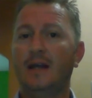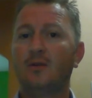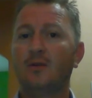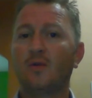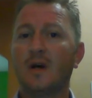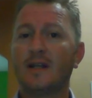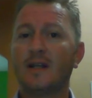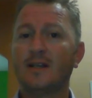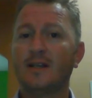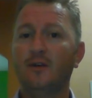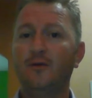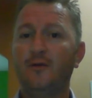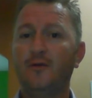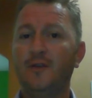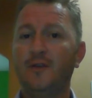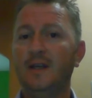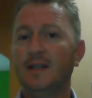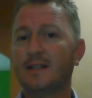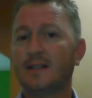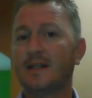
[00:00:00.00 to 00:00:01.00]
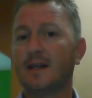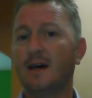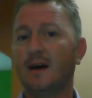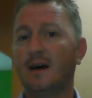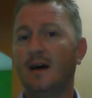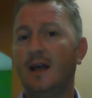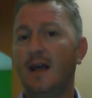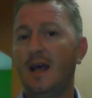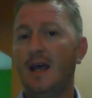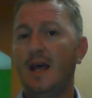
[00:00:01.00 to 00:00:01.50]
a educação
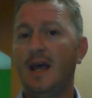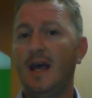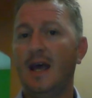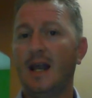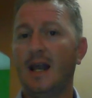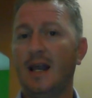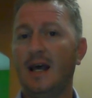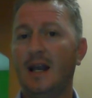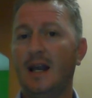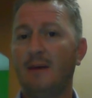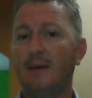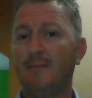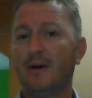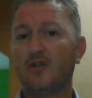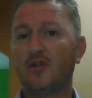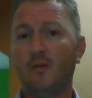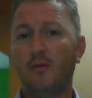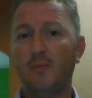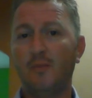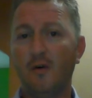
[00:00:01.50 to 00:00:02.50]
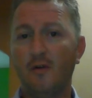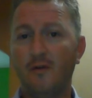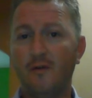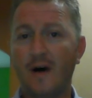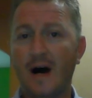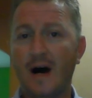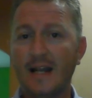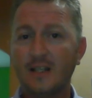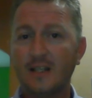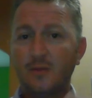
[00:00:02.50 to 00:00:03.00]
física ela, ela passou
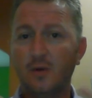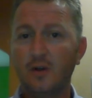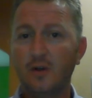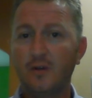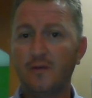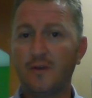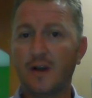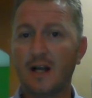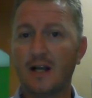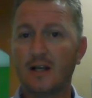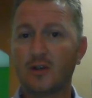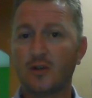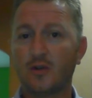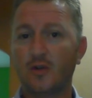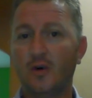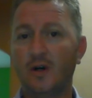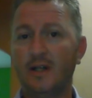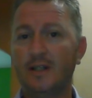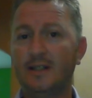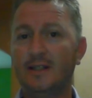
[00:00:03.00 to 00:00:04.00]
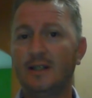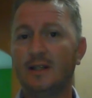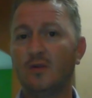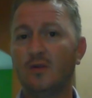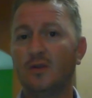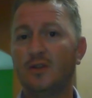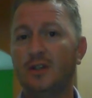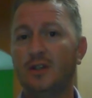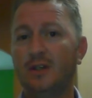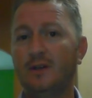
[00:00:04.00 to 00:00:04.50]
por várias
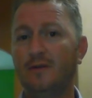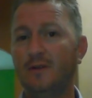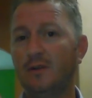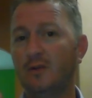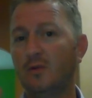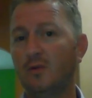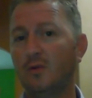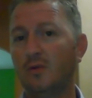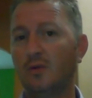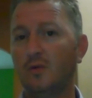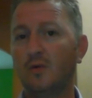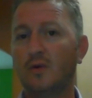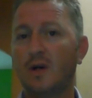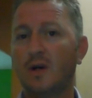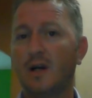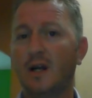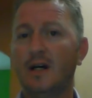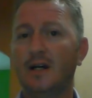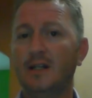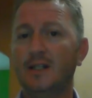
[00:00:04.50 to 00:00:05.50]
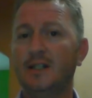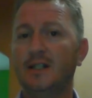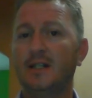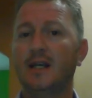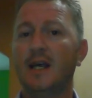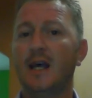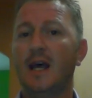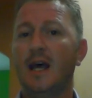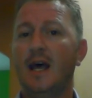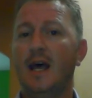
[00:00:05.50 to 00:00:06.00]
modificações, inclusive o, o
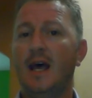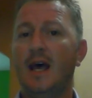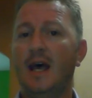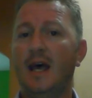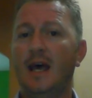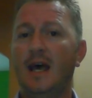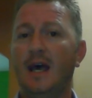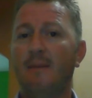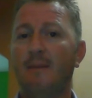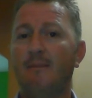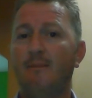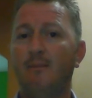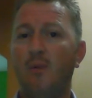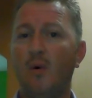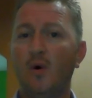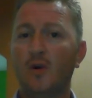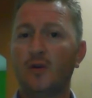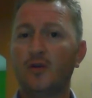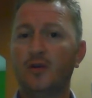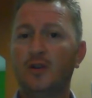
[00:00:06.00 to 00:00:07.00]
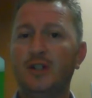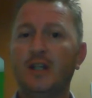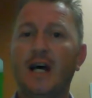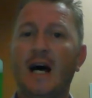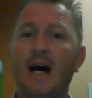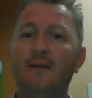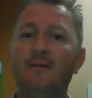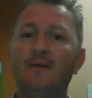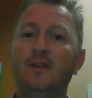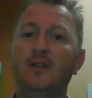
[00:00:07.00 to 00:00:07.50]
grande é, é
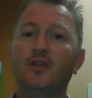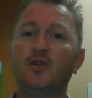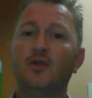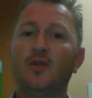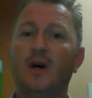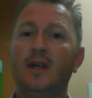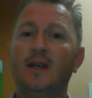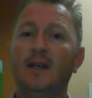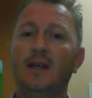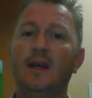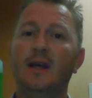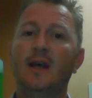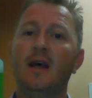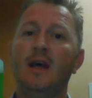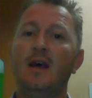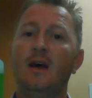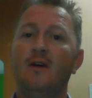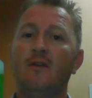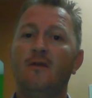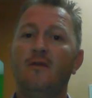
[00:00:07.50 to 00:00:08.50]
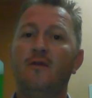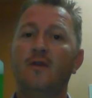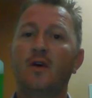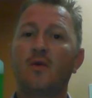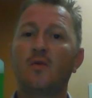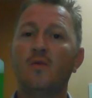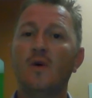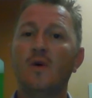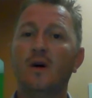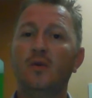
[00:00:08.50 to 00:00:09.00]
ponto-chave disso aí
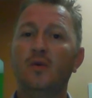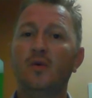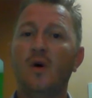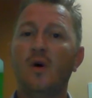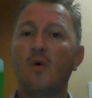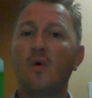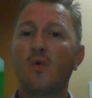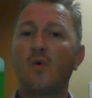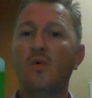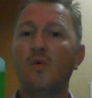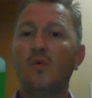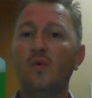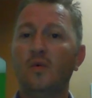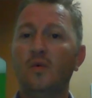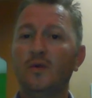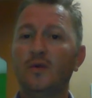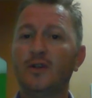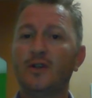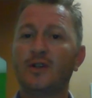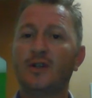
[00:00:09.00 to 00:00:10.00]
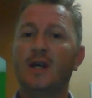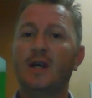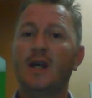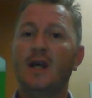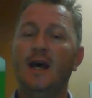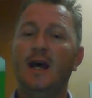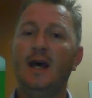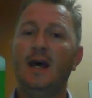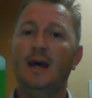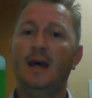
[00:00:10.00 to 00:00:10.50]
foi quando
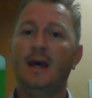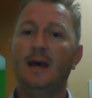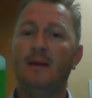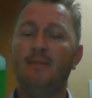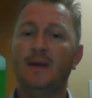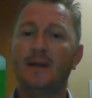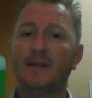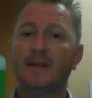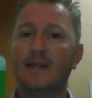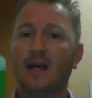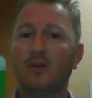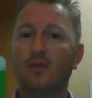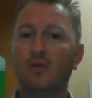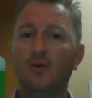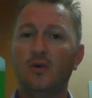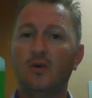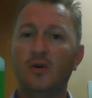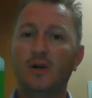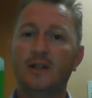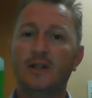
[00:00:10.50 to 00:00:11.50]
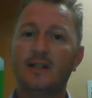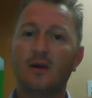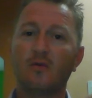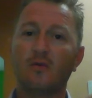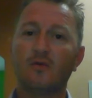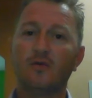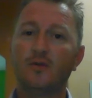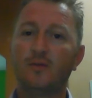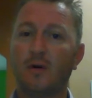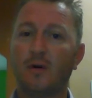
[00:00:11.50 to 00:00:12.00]
alguns é, é,
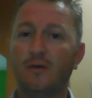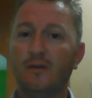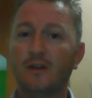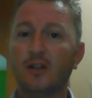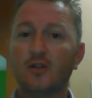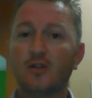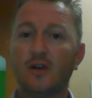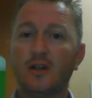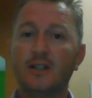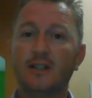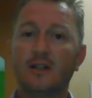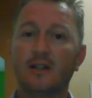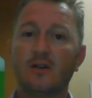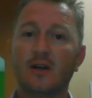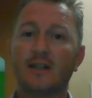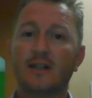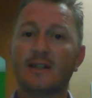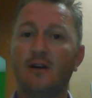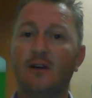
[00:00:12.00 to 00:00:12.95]
pensadores, alguns professores de